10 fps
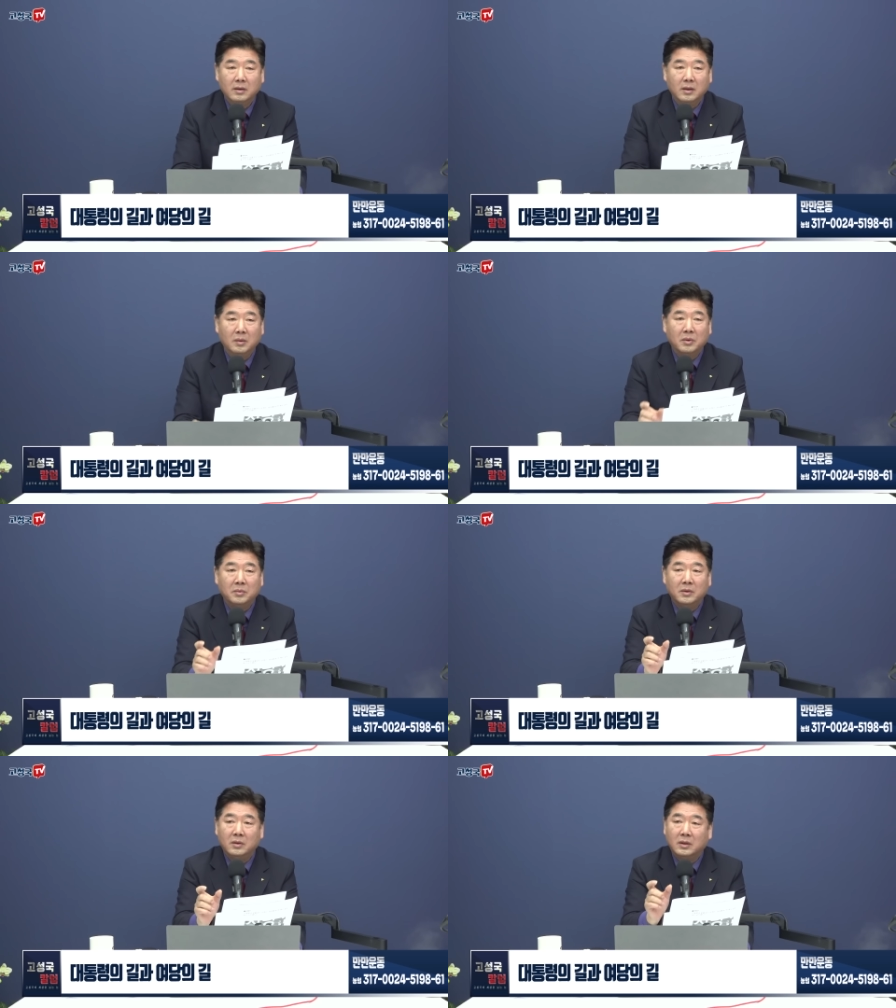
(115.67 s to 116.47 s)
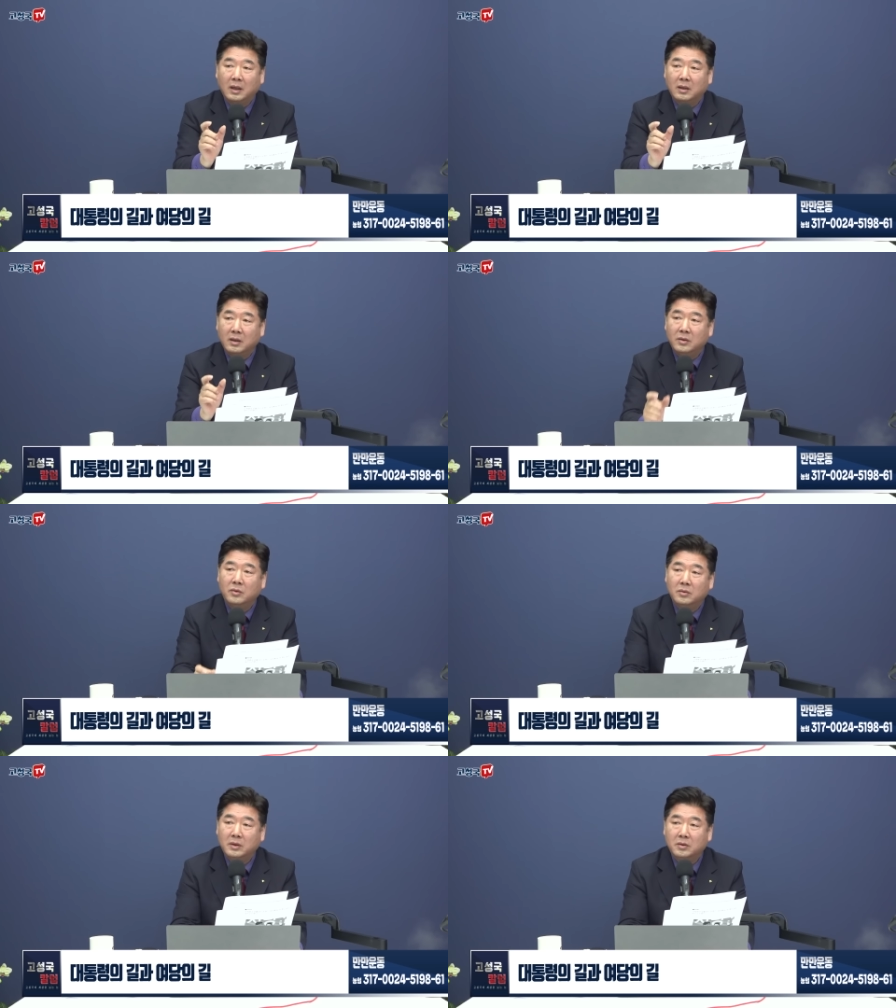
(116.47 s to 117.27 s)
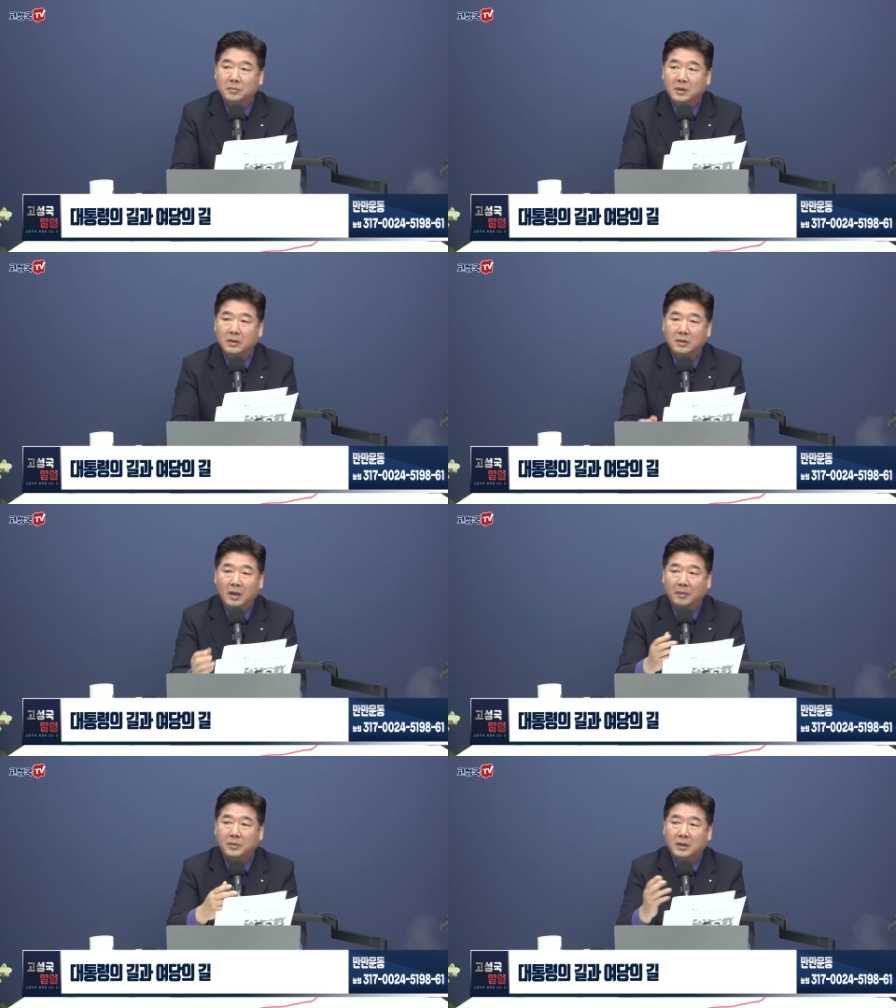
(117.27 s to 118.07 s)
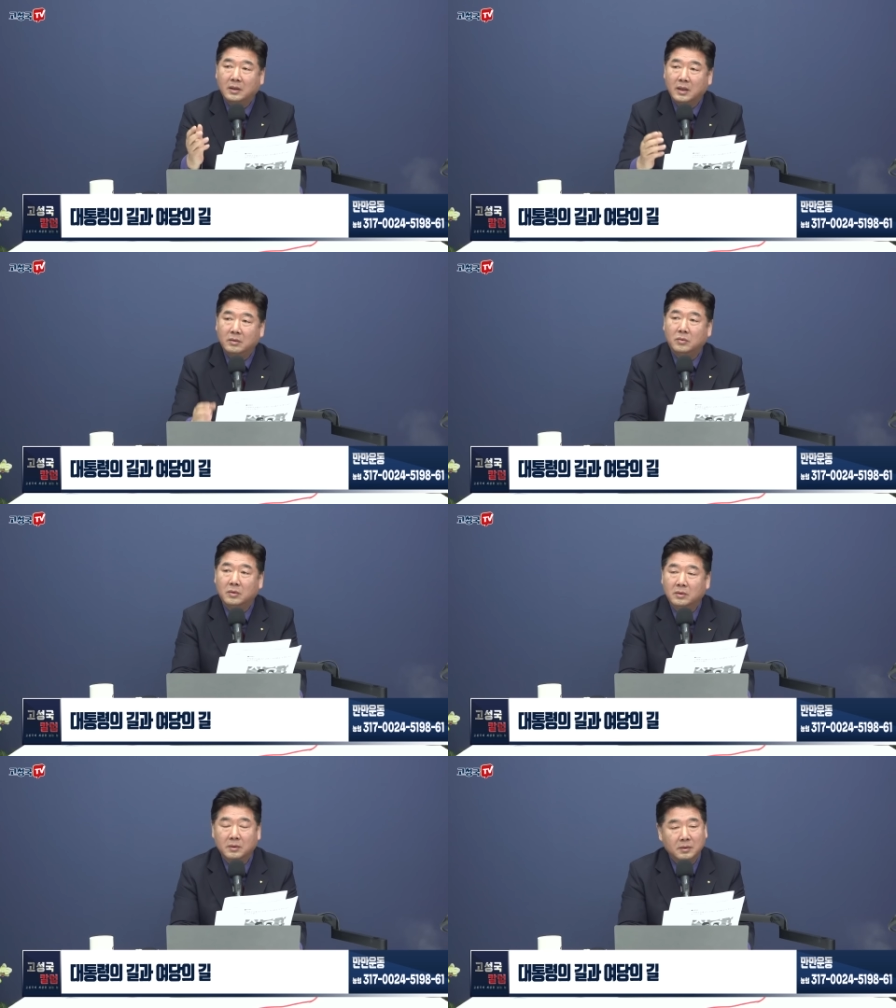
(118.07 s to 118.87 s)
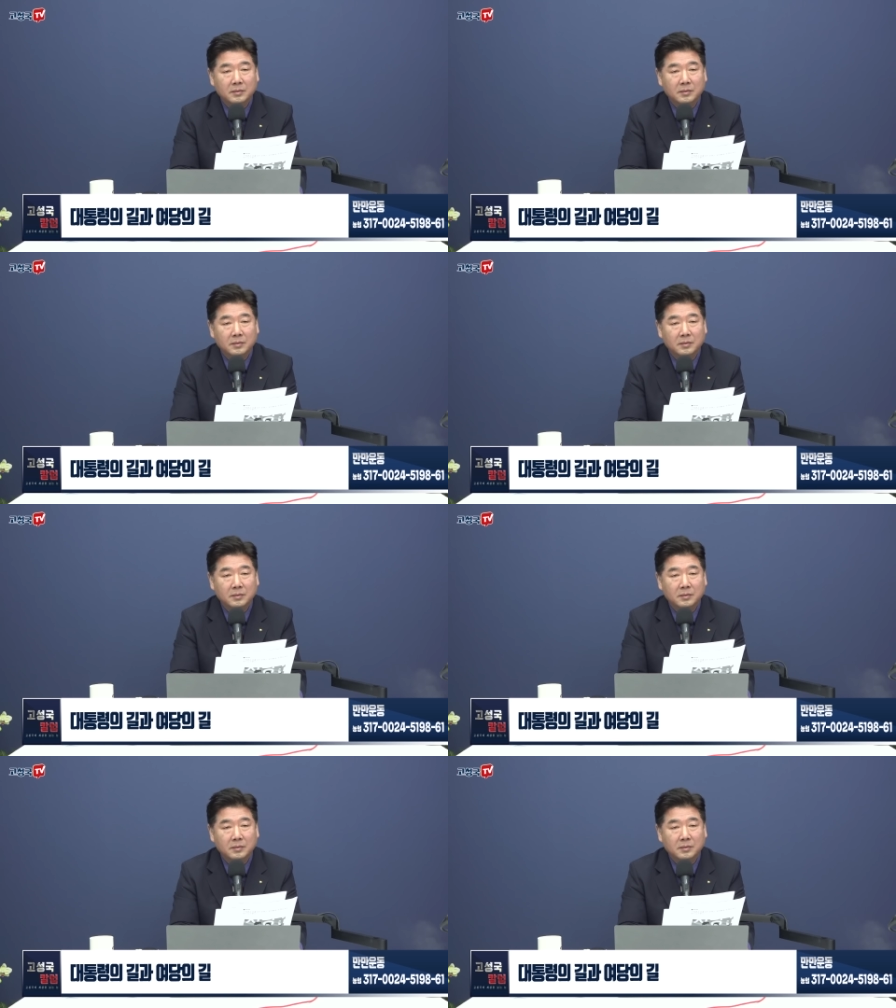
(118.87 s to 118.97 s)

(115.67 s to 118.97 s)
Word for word: 이 부분을 딱 인용을 했습니다. 앞뒤 다 자르고